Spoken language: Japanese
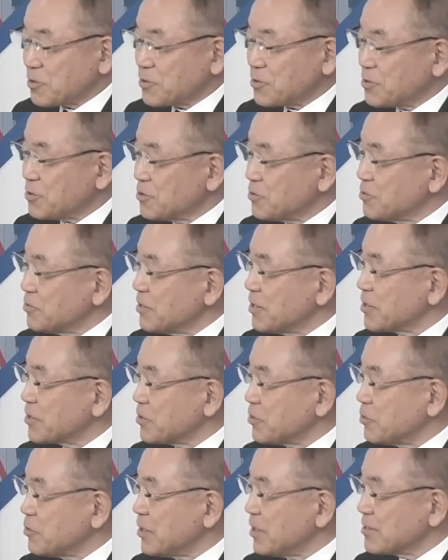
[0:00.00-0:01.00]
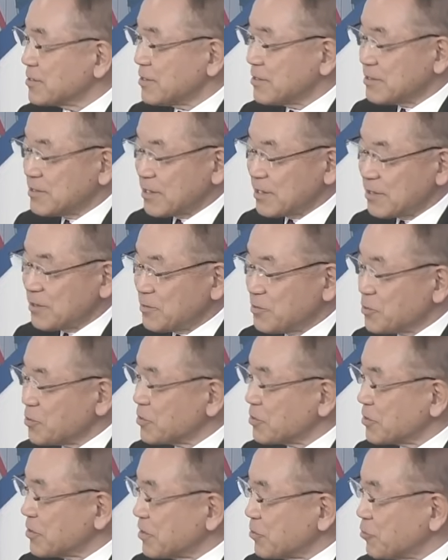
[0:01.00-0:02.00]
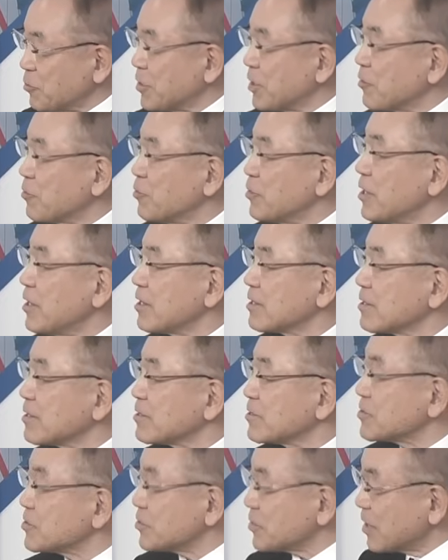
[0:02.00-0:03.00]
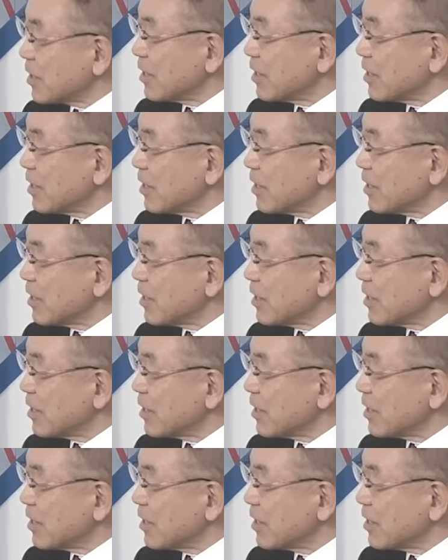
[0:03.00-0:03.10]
そういう熱狂は全然来なかったんですよね。